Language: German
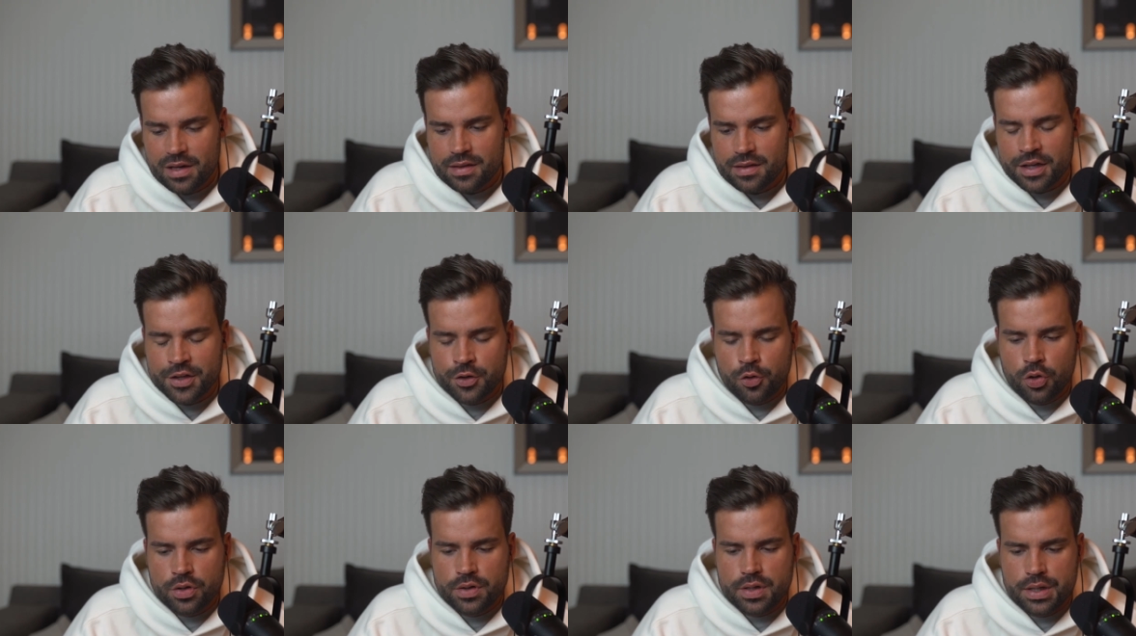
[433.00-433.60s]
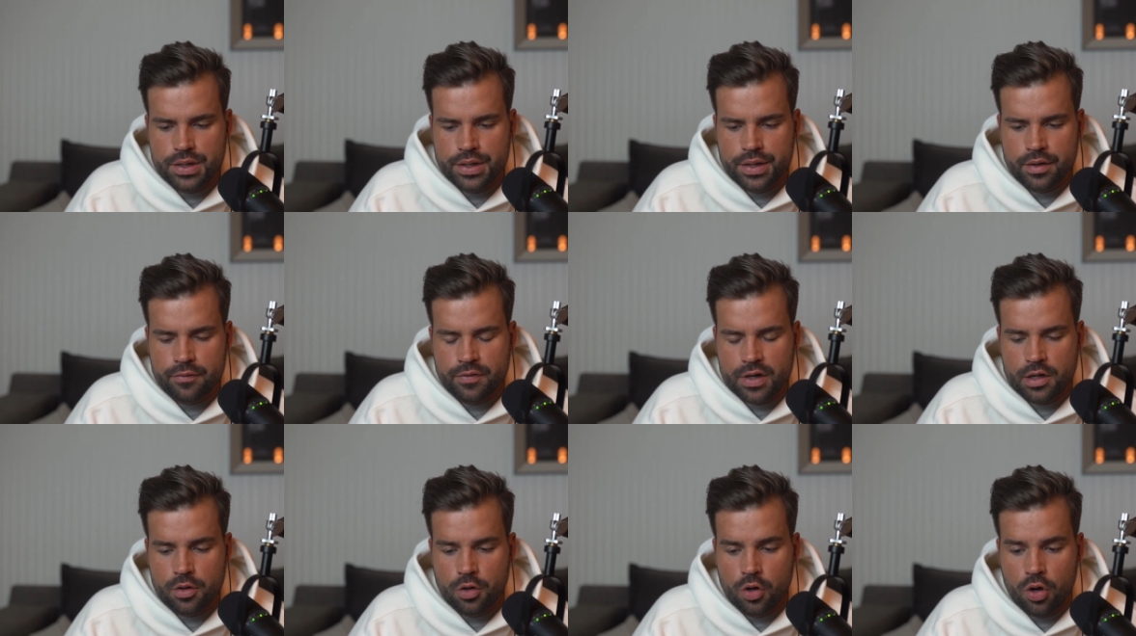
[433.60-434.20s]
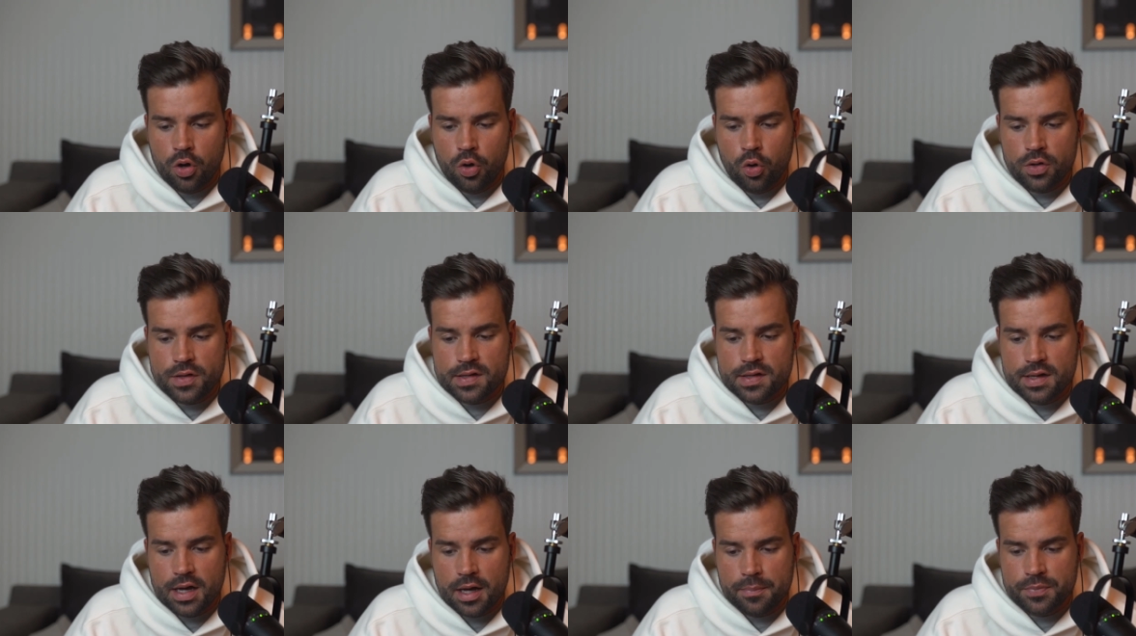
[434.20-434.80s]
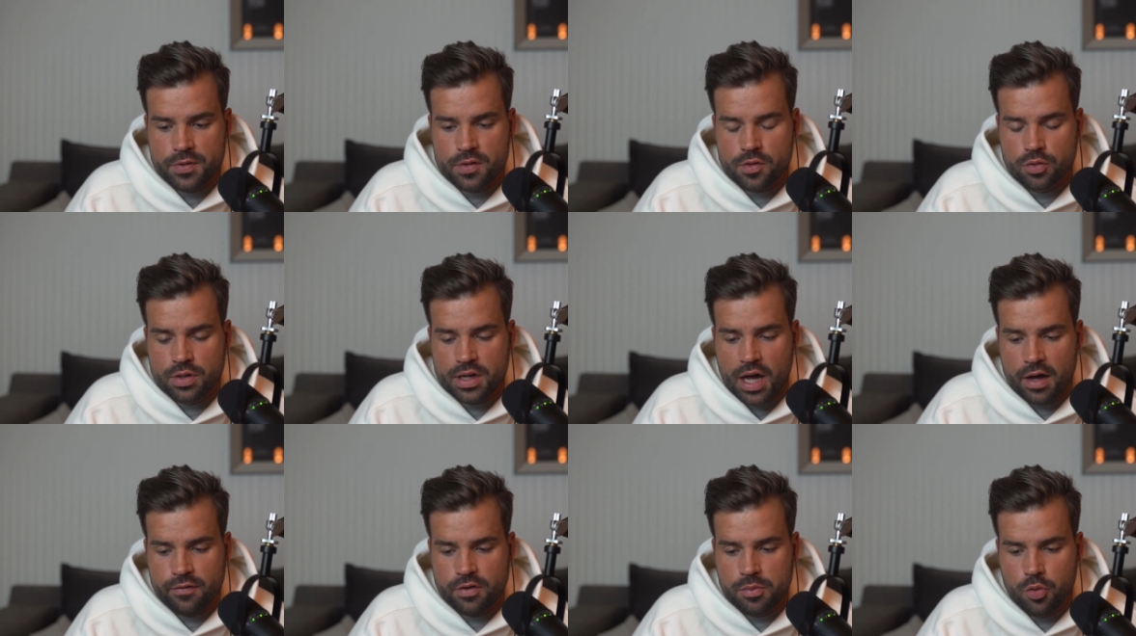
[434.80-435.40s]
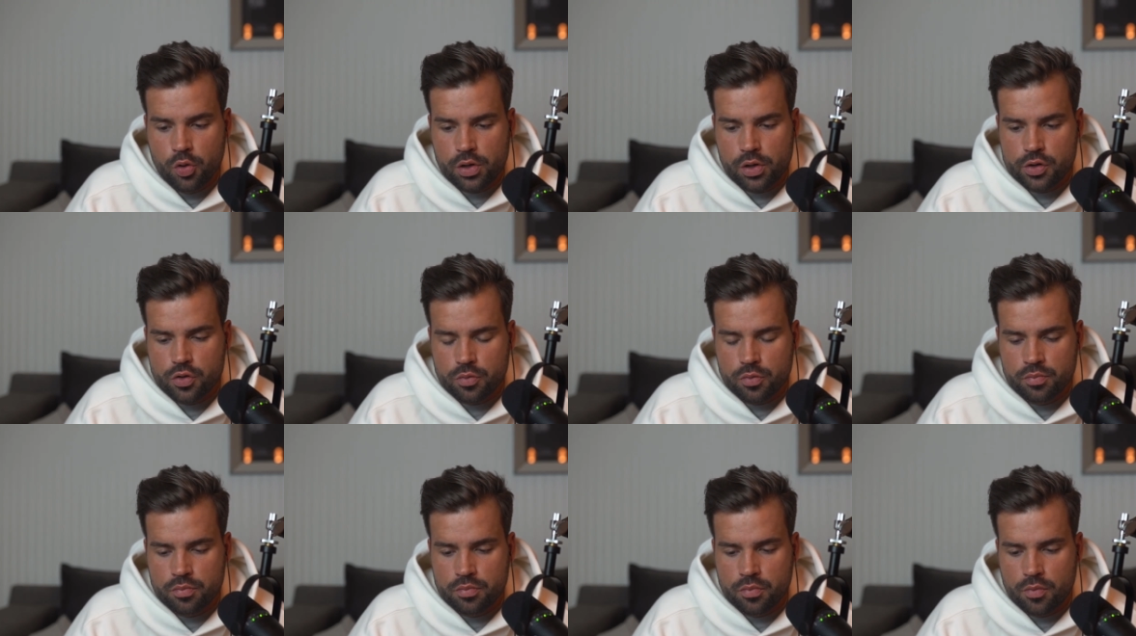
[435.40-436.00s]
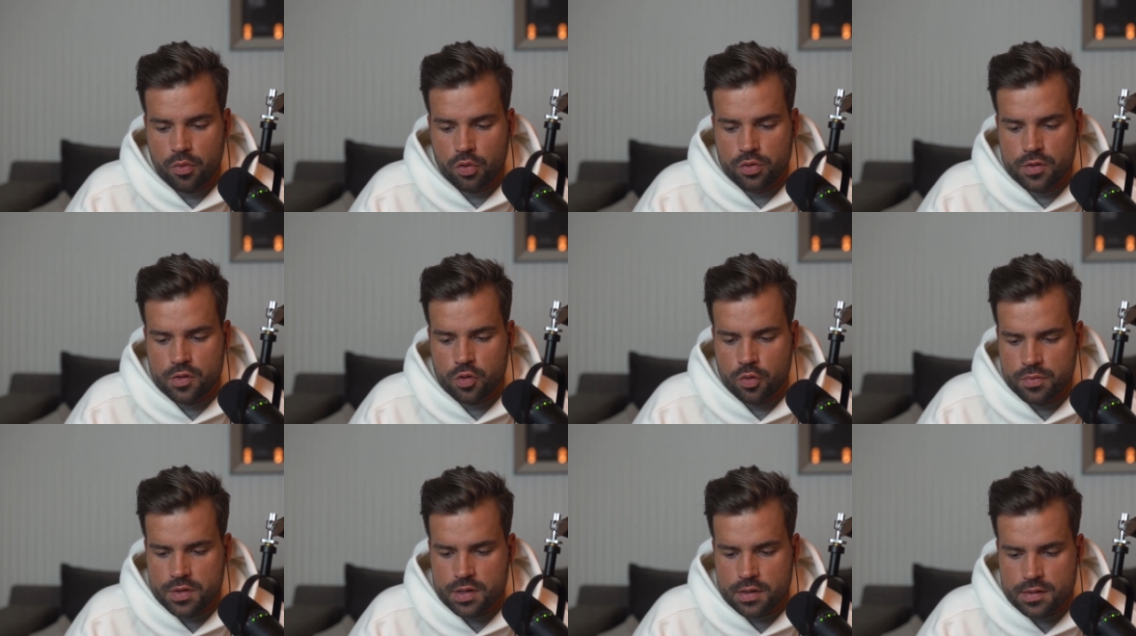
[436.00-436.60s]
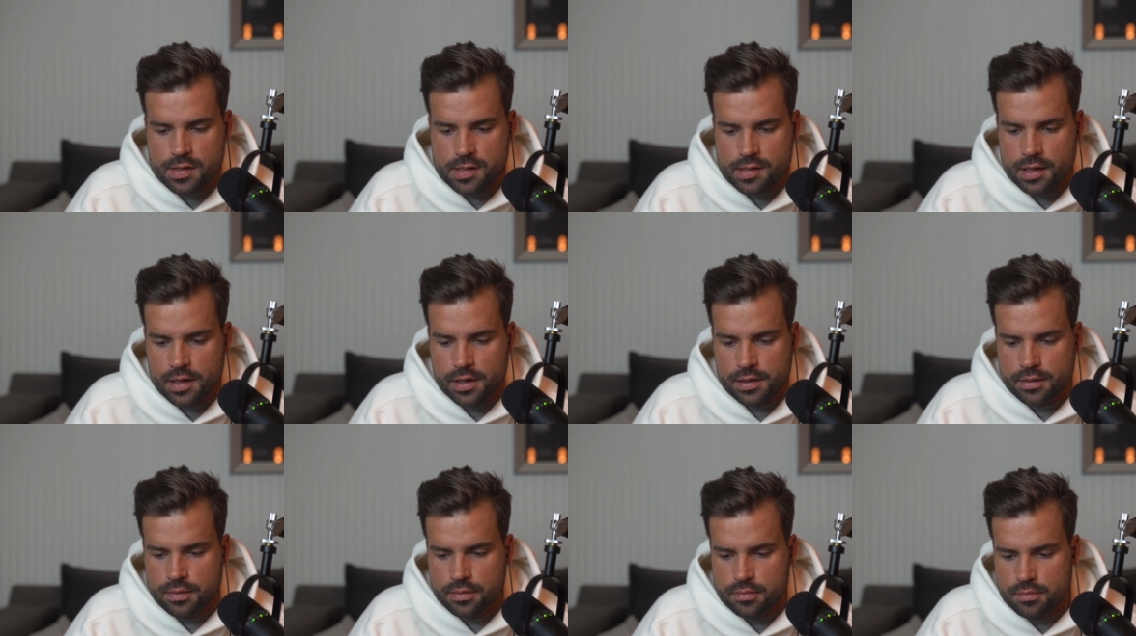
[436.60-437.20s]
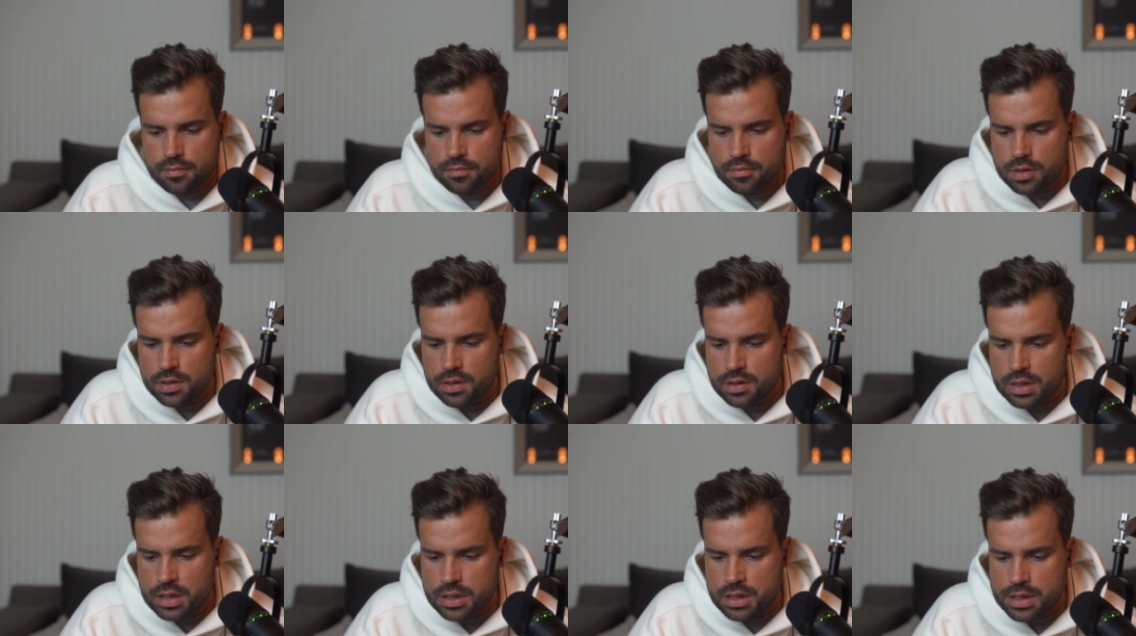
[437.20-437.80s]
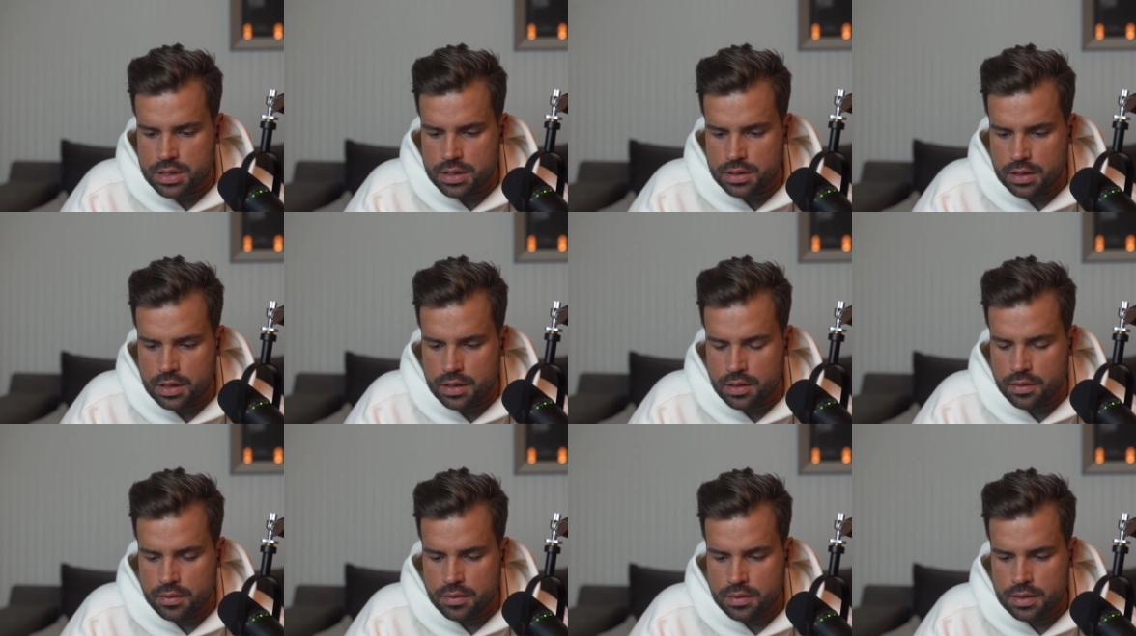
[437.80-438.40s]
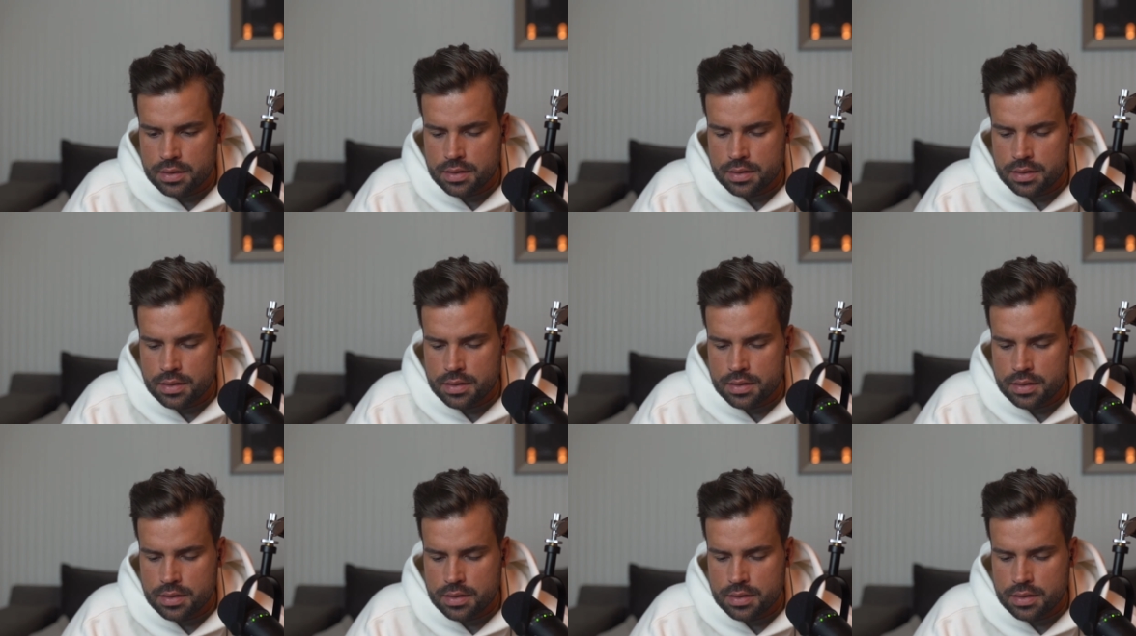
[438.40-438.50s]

dann könnt ihr, wenn ihr Lust habt, so nah wie möglich um uns rumsitzen halt. Mit denen, denen ich hingehe.